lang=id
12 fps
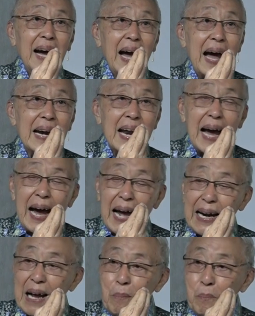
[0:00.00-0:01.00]

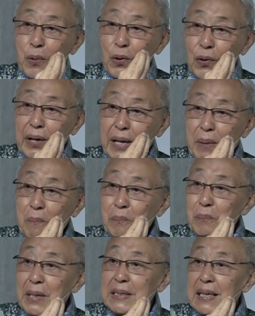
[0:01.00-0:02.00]
anak-anak burung ini
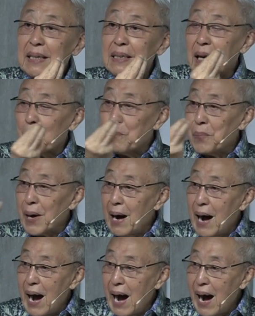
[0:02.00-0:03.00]
bisa
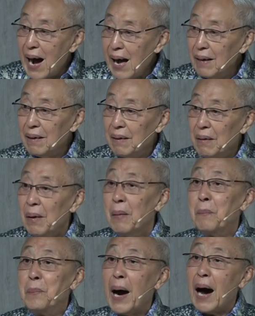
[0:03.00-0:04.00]
terbang
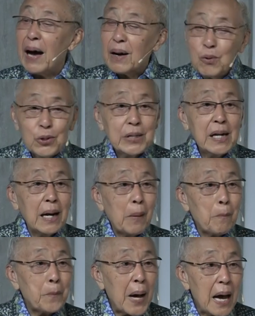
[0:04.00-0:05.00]
baru
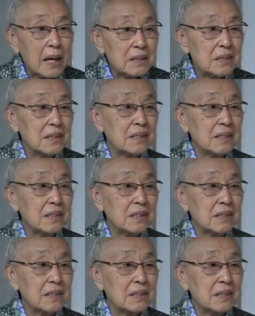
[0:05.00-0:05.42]
dilepas.